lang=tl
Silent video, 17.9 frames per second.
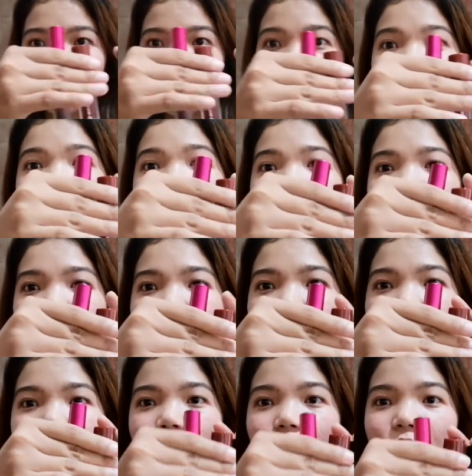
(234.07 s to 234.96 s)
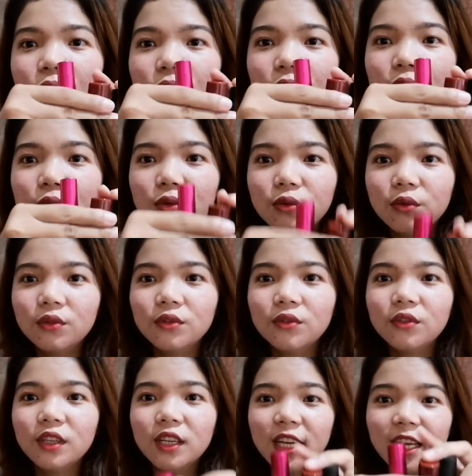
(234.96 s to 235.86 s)
itong, kung,
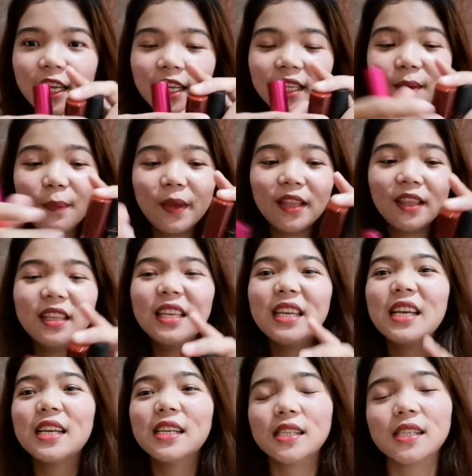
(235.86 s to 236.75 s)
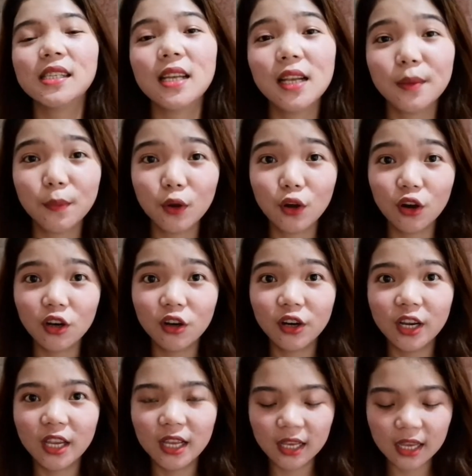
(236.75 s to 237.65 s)
kung, depende din kasi sa lip color
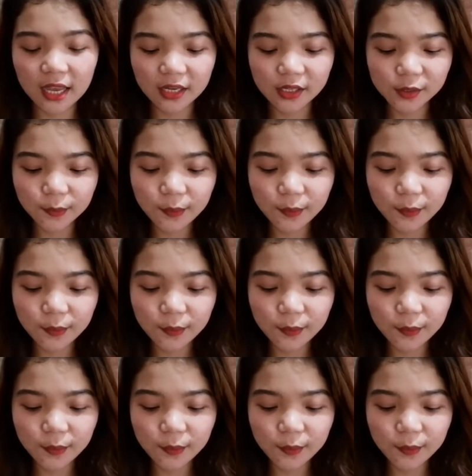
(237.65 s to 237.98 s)
yan, guys.